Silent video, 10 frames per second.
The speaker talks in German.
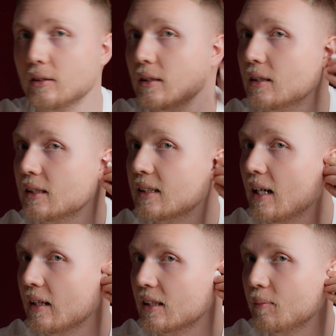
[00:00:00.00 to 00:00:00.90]
Und ich
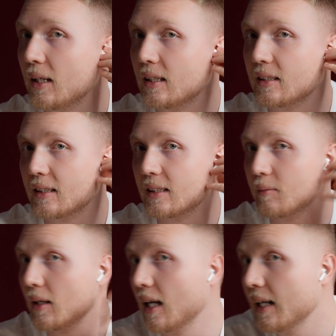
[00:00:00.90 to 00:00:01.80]
zeige das mal, ich setze
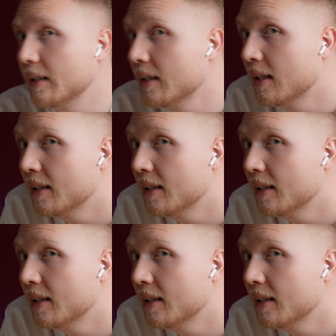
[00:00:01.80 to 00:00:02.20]
sie mal ein.